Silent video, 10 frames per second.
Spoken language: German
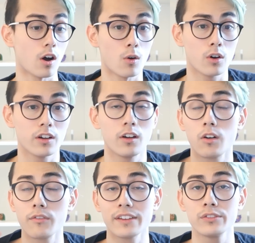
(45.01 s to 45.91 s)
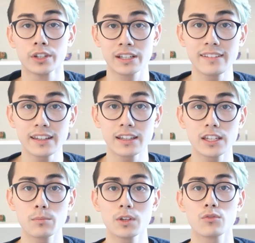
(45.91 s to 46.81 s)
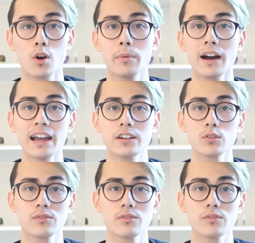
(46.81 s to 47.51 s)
auch, äh, auf was für Risiken ich mich vorbereite